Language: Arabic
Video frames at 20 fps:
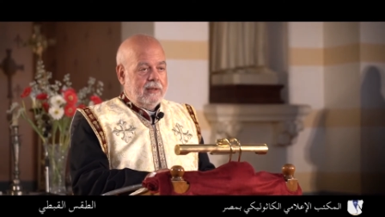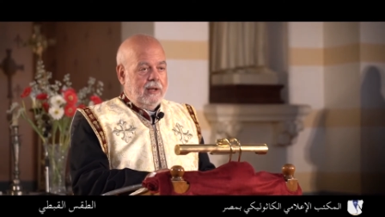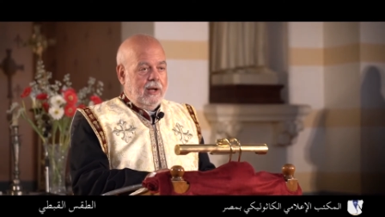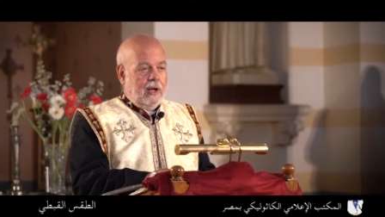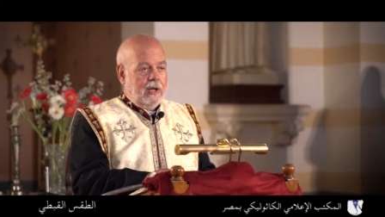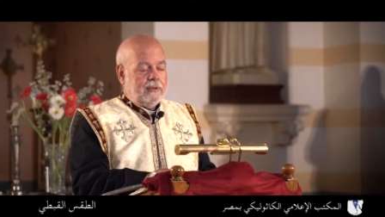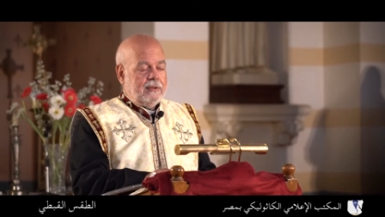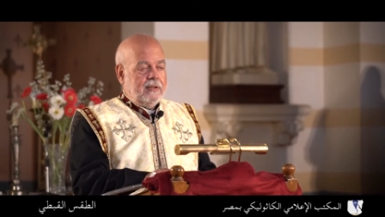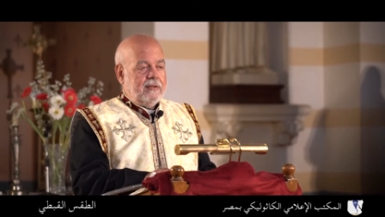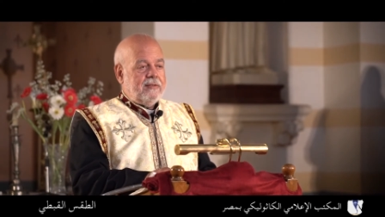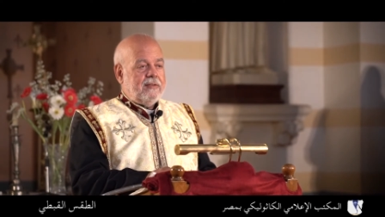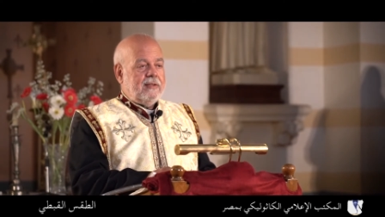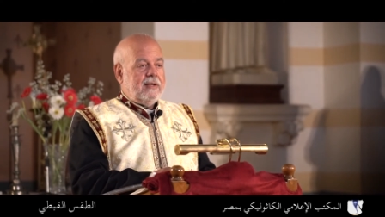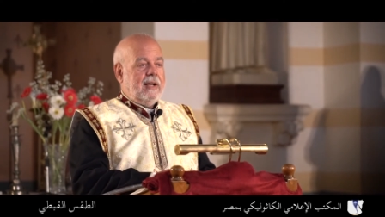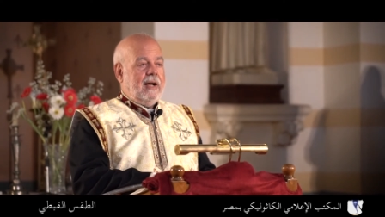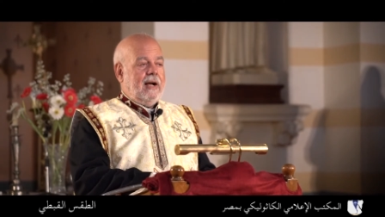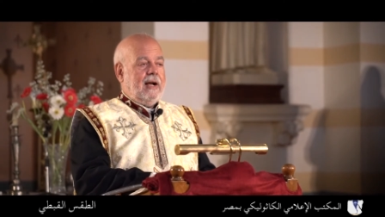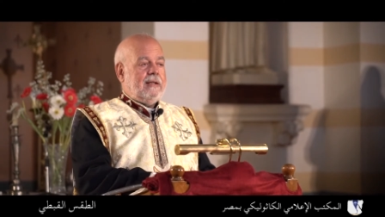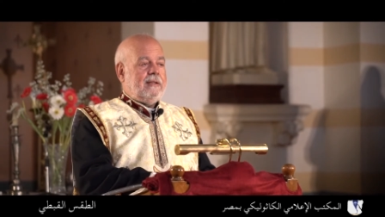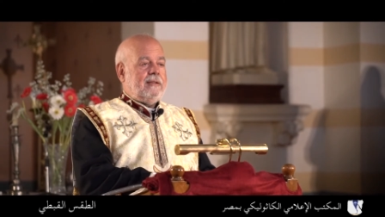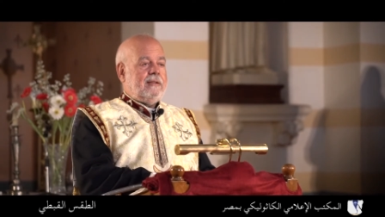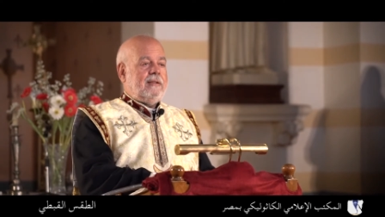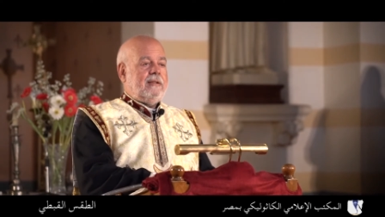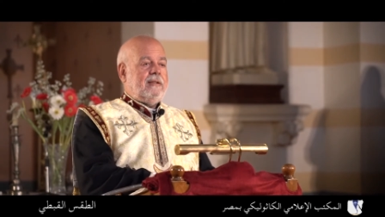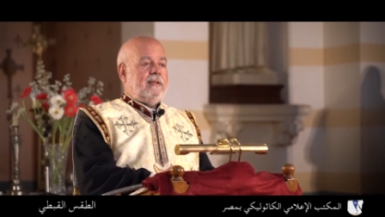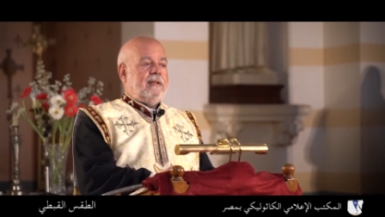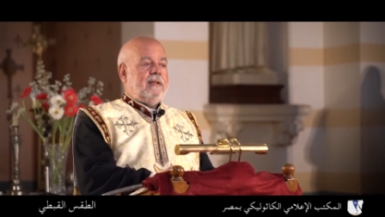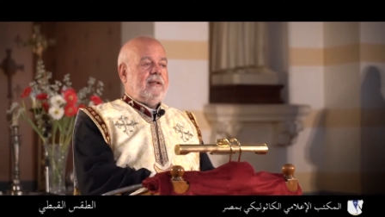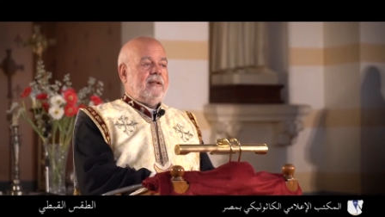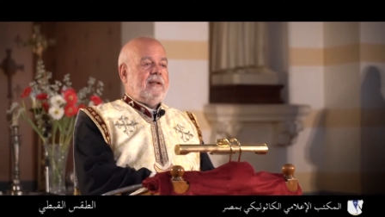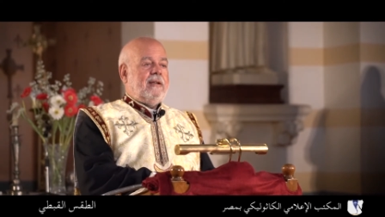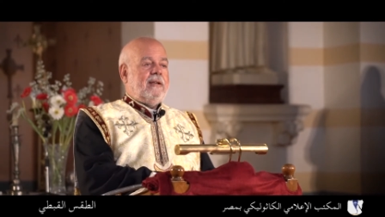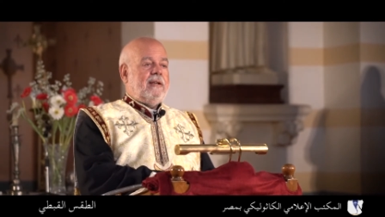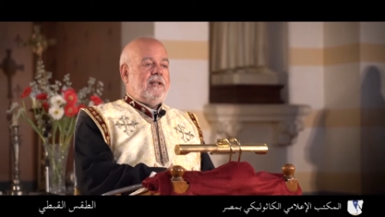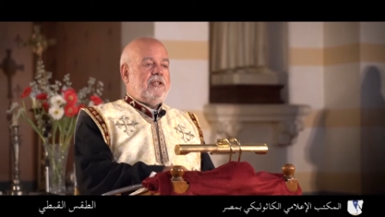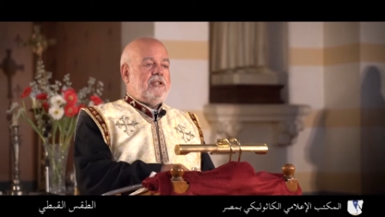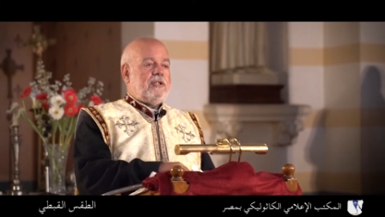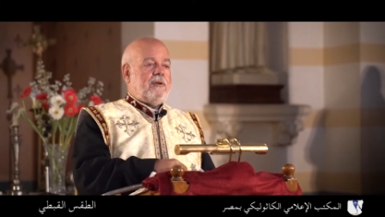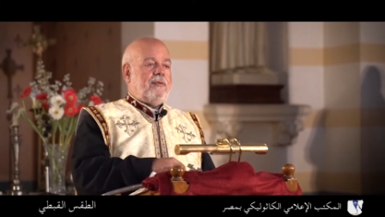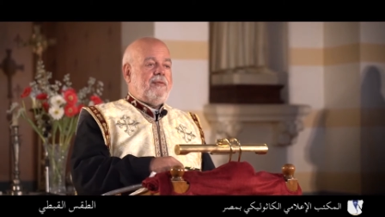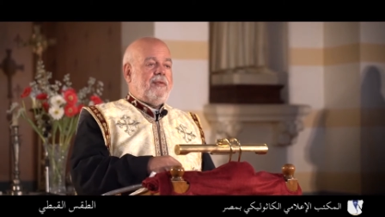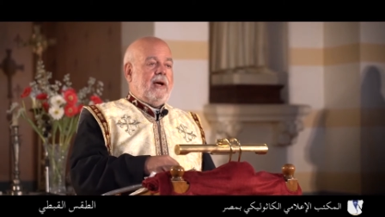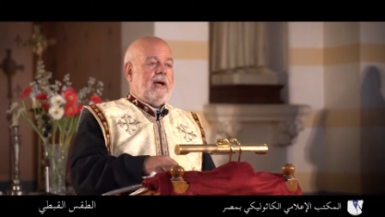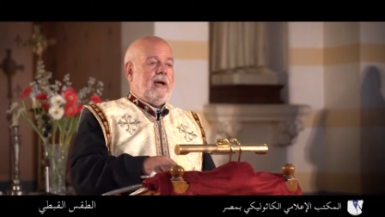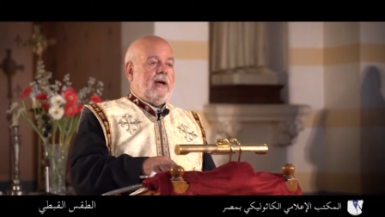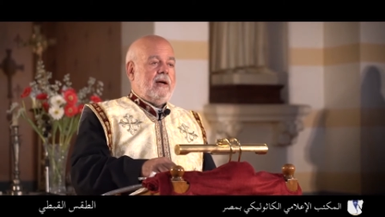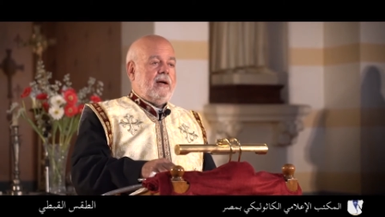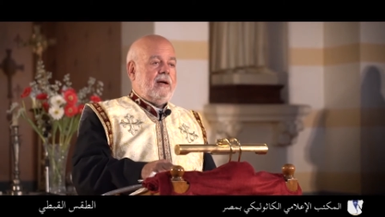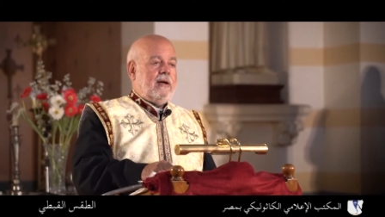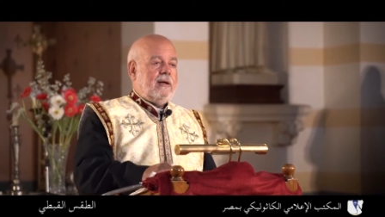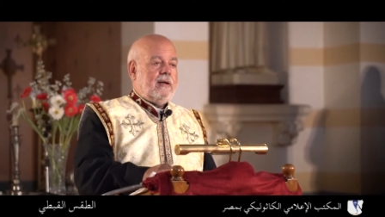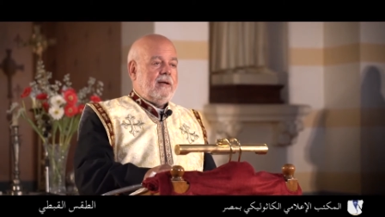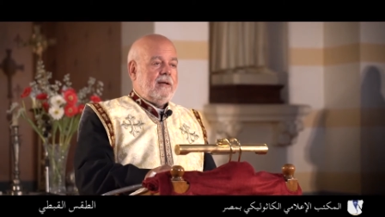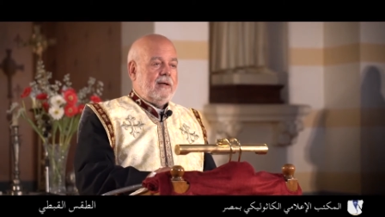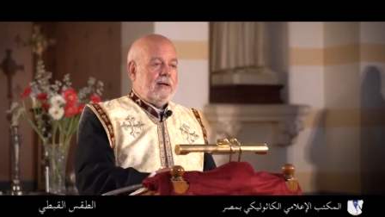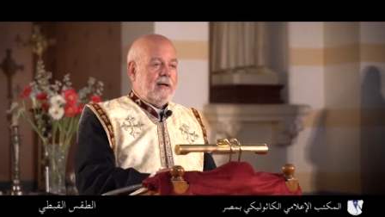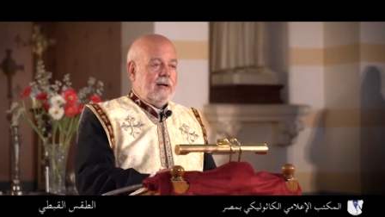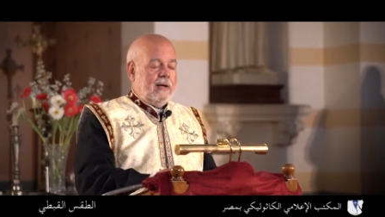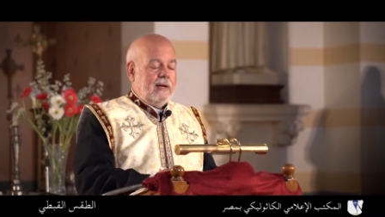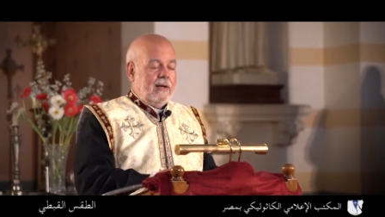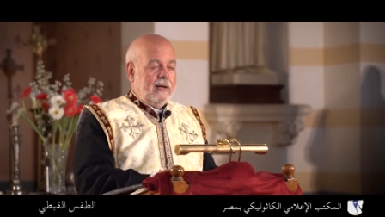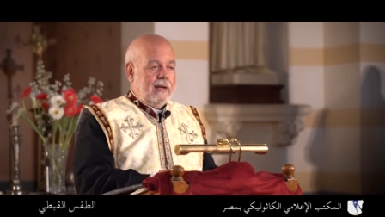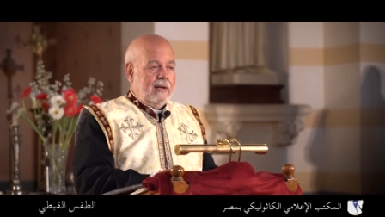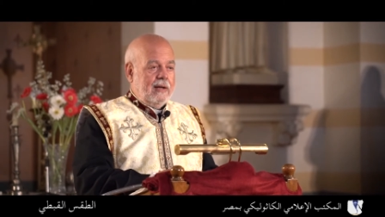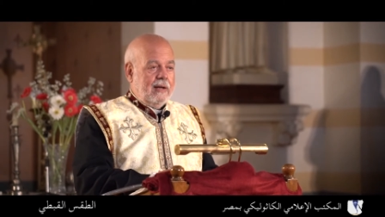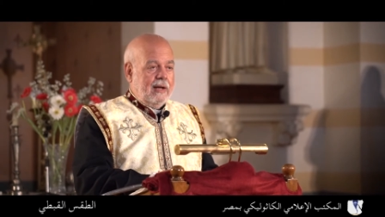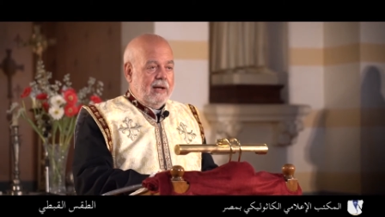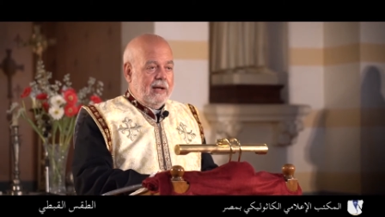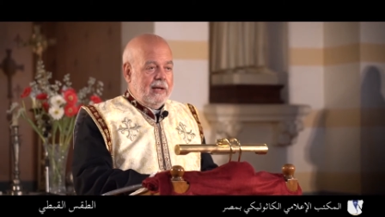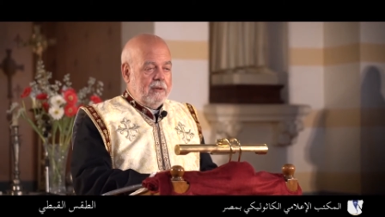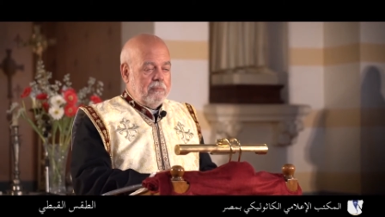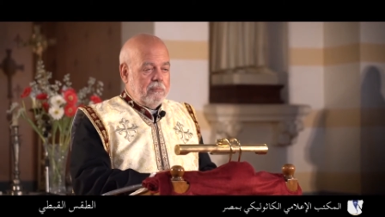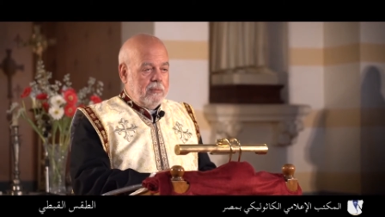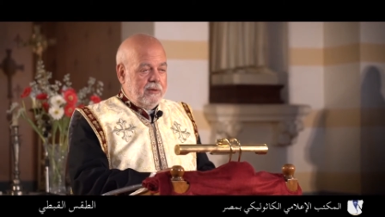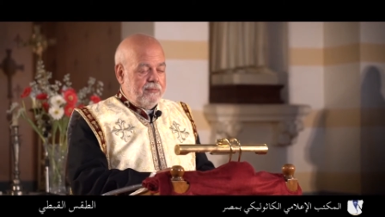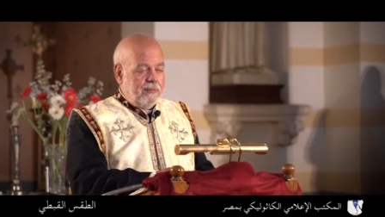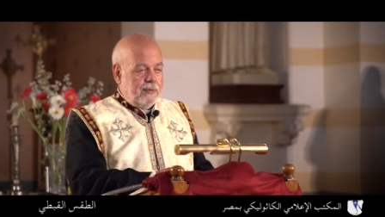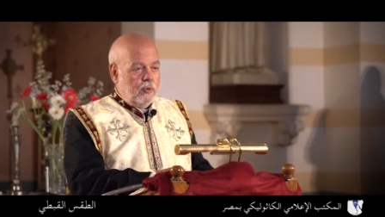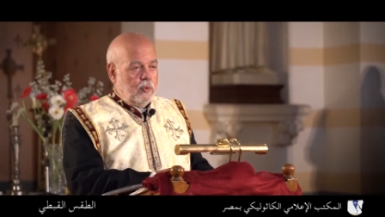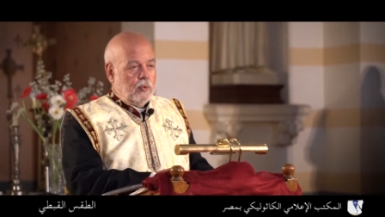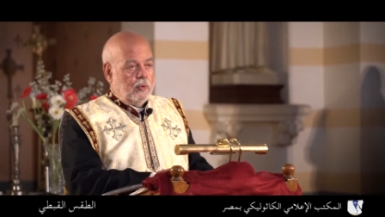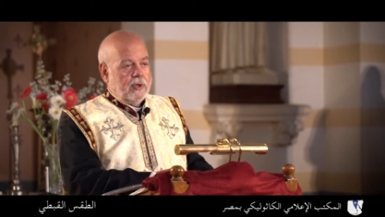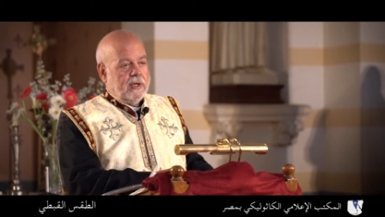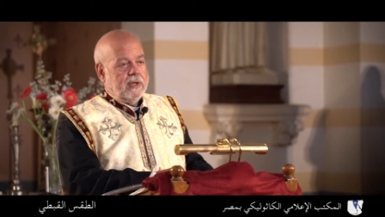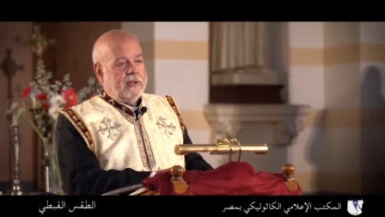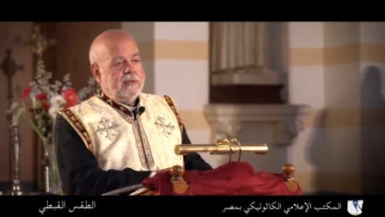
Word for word: حدثنا عن شفاء المفلوج